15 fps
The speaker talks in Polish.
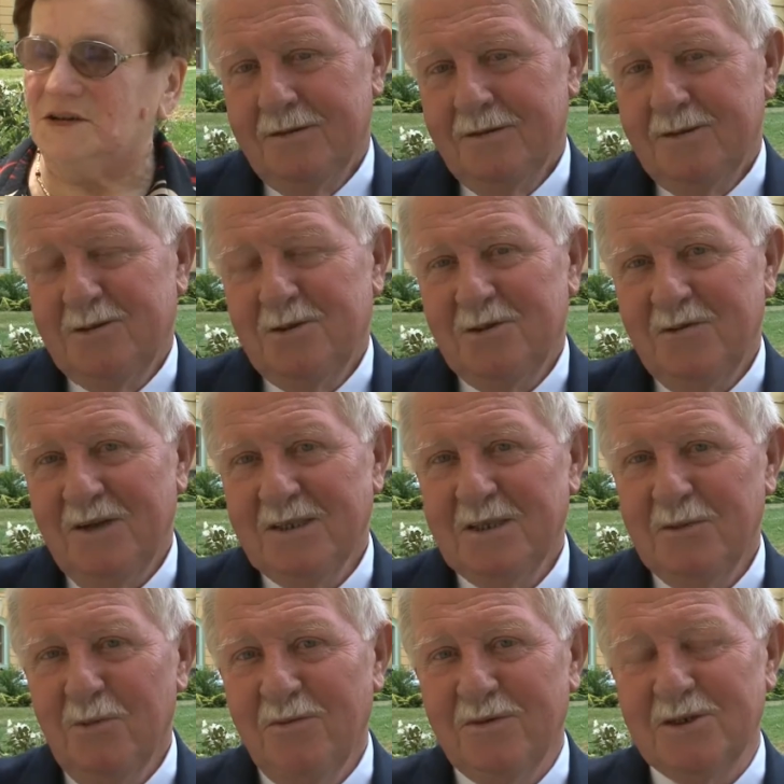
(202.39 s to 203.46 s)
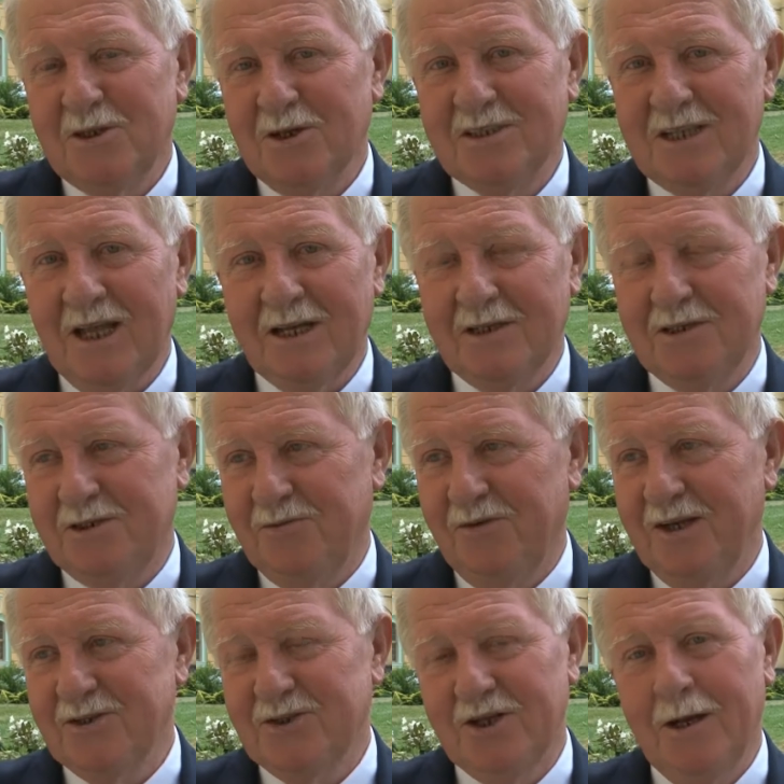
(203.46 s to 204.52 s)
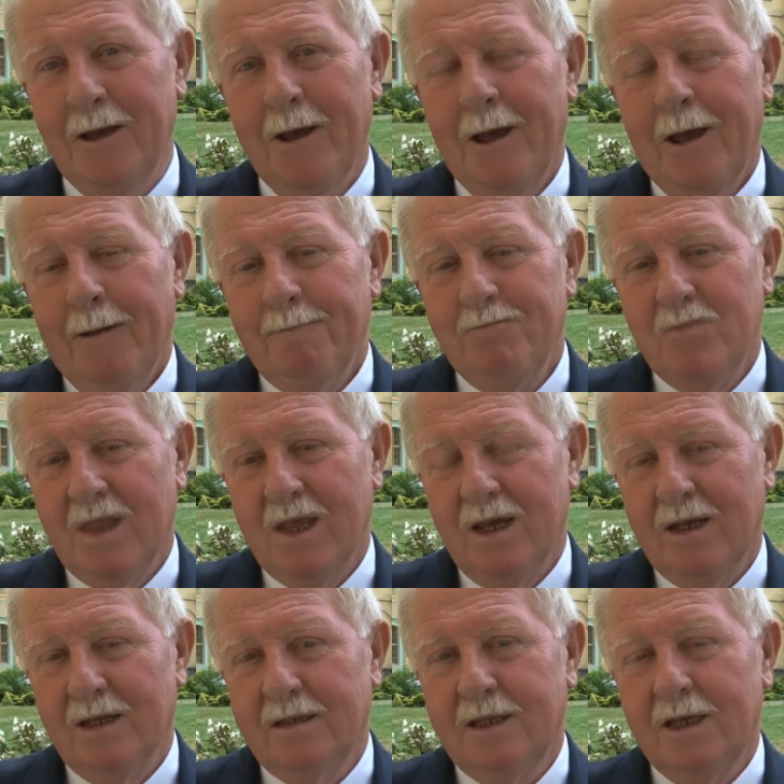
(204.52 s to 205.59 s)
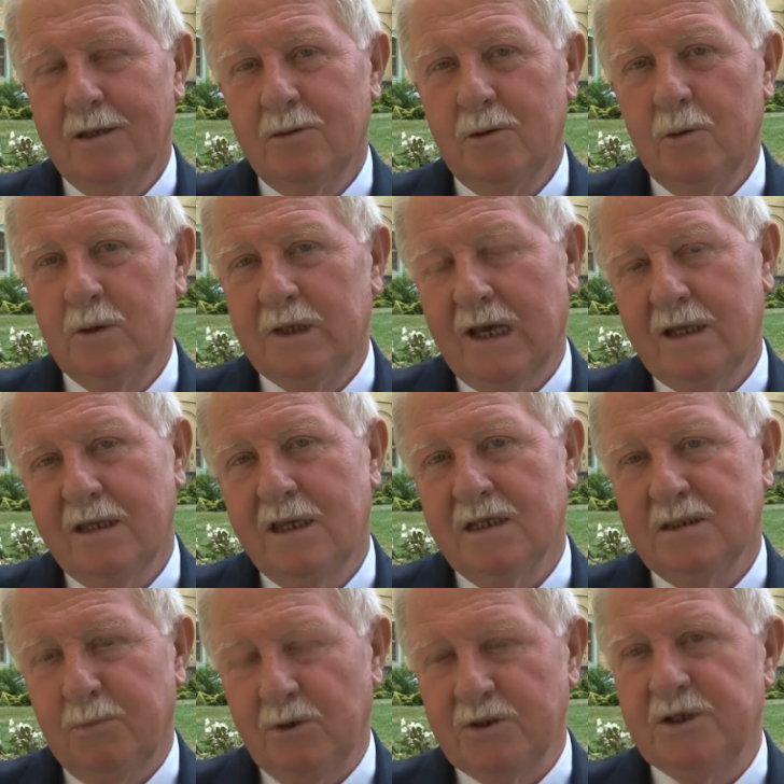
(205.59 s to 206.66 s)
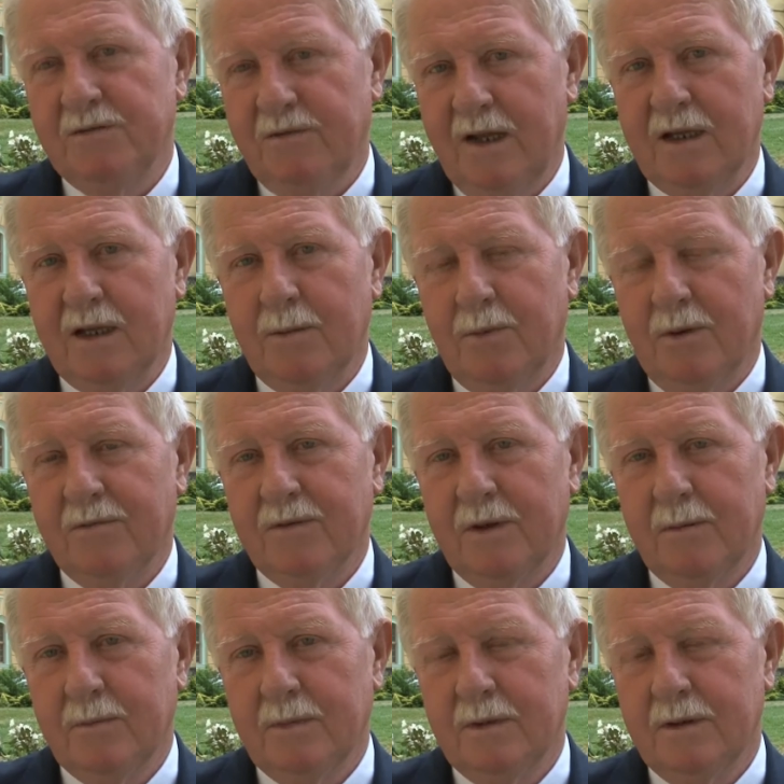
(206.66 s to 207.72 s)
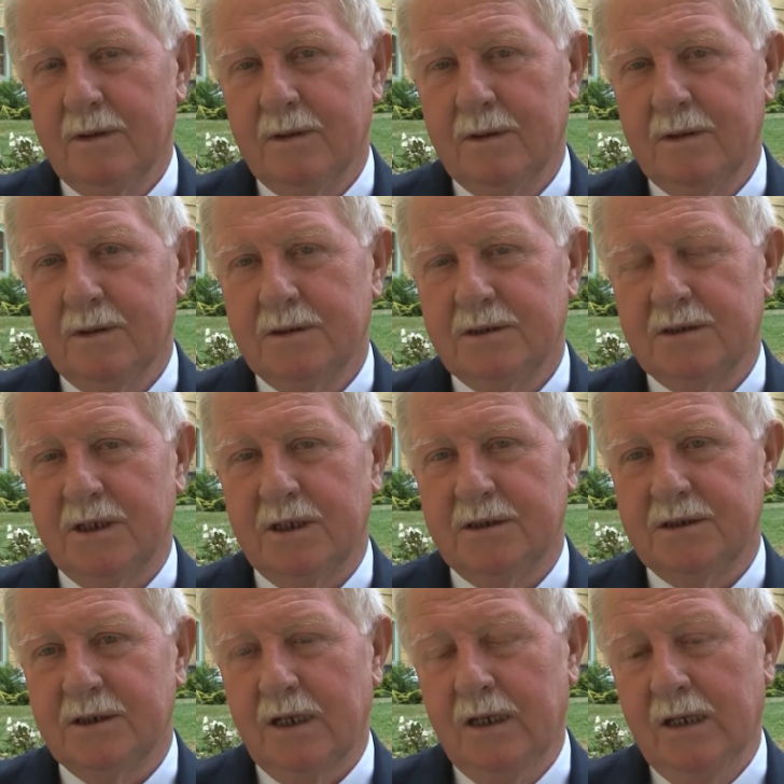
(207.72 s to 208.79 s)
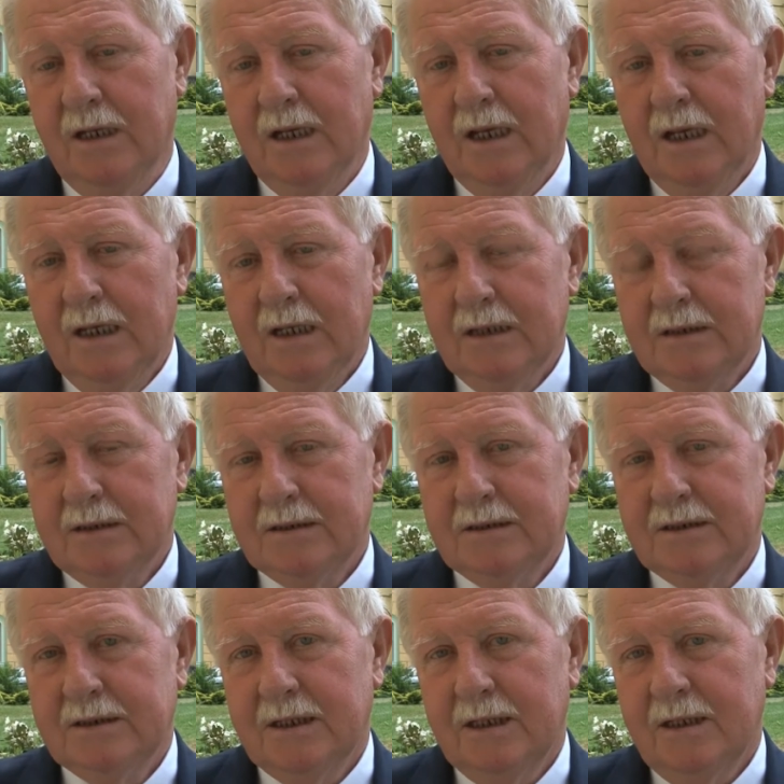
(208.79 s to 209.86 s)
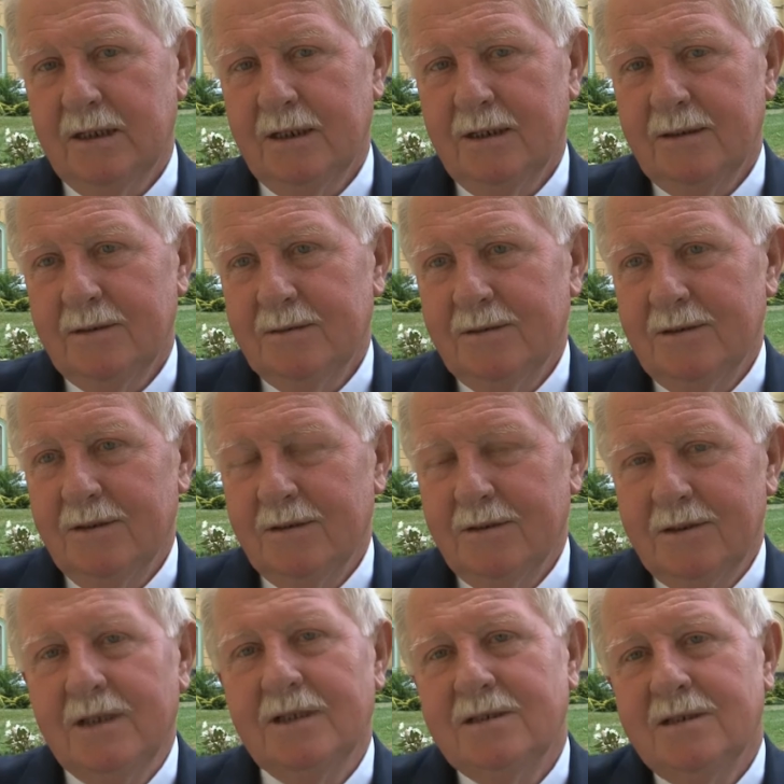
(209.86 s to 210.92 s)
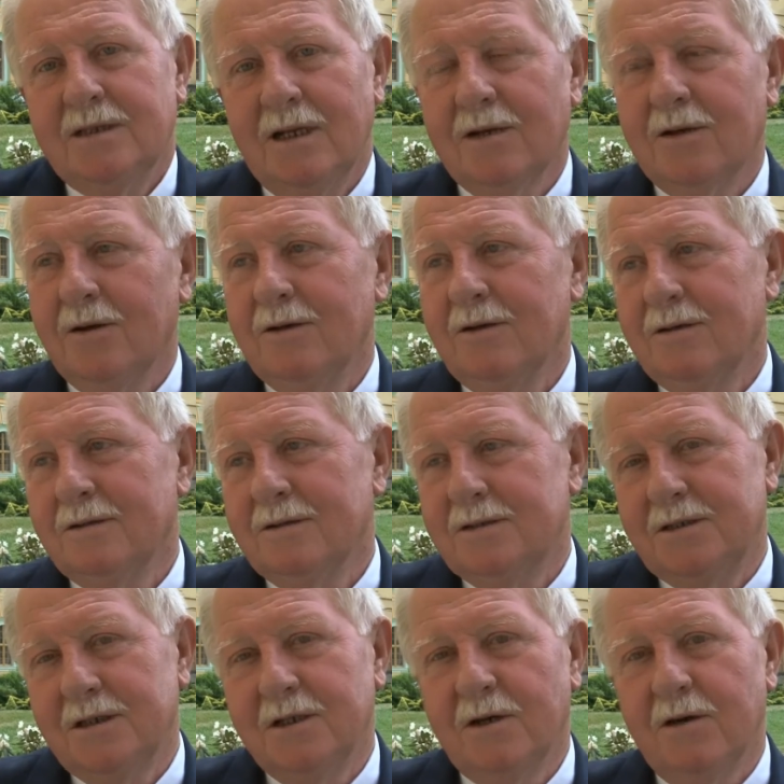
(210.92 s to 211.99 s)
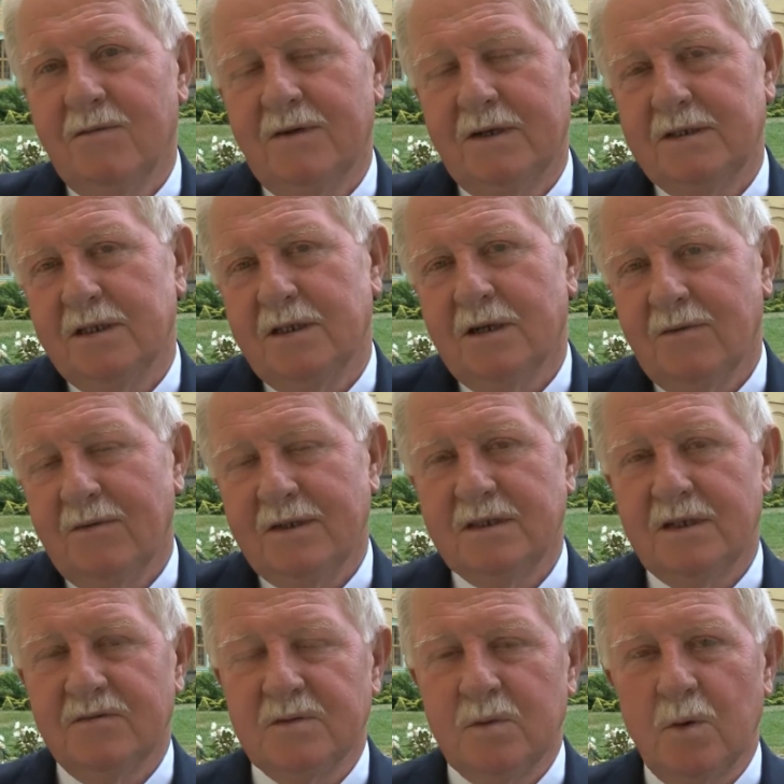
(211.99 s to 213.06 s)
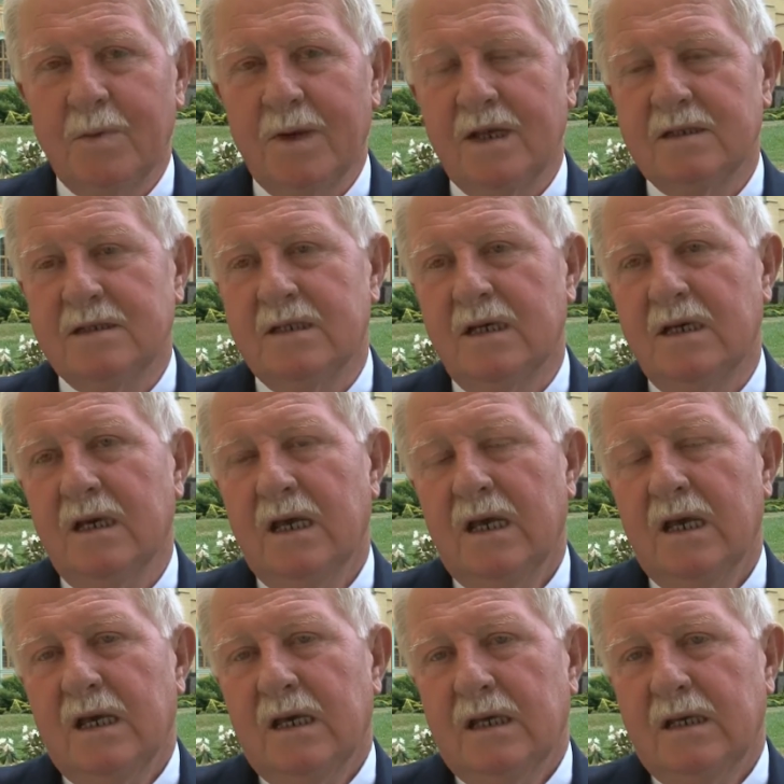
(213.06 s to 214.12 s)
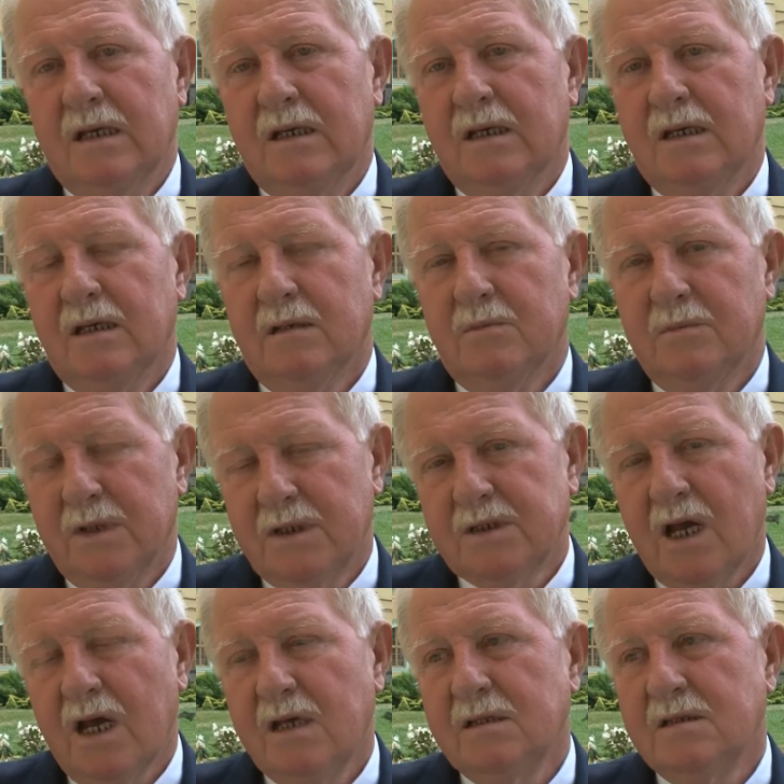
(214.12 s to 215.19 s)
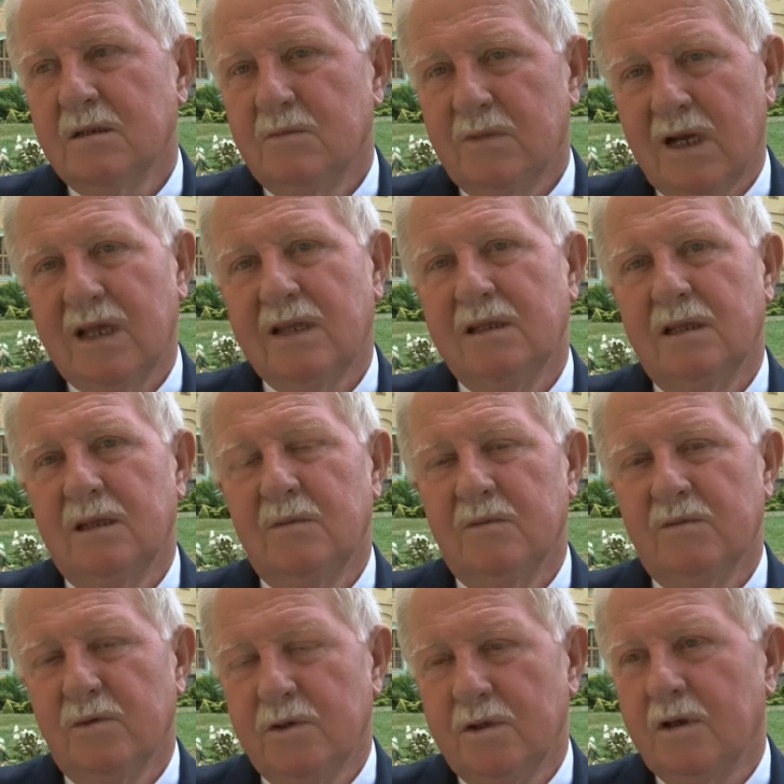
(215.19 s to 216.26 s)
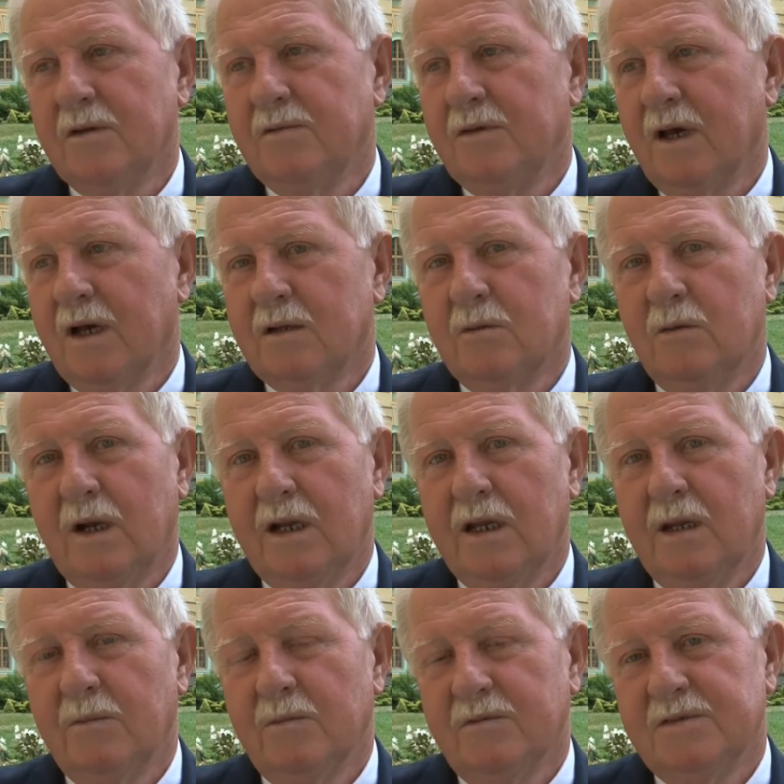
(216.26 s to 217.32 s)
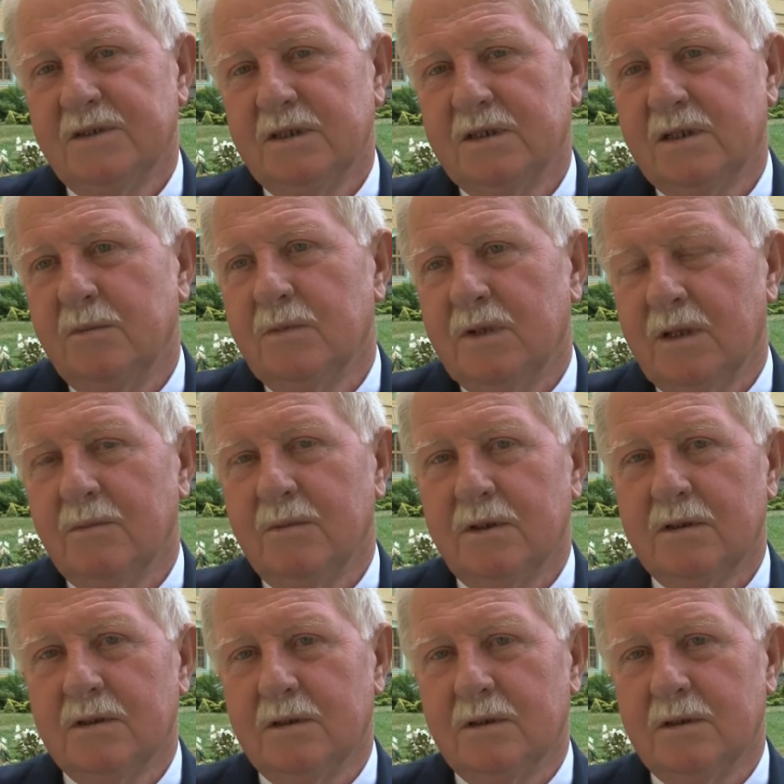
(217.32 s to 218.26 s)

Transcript: No cóż więcej mówić, to jest tak świeży mm, e, tytuł, tak niespodziewany powiem e, szczerze że no, nic tylko y, dziękować, dziękować za współpracę y, mieszkańcom, radnym, wójtowi aktualnemu, wszystkim tym,